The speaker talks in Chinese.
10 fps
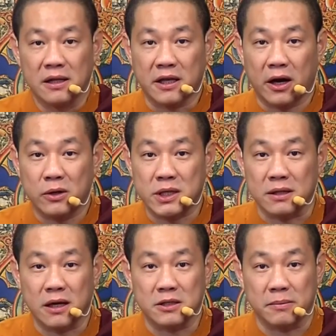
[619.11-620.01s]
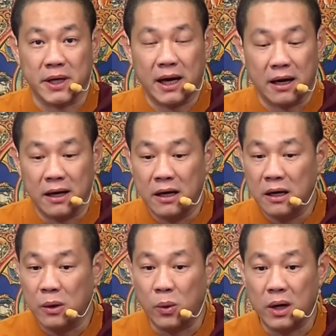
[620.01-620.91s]
调整到怎么样？
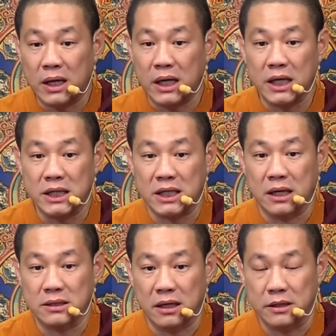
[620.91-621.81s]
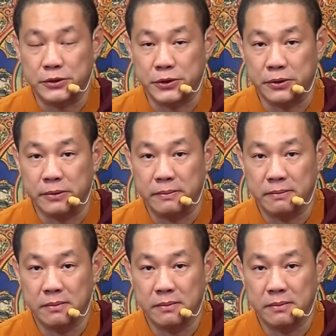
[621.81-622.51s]
我可以常常修，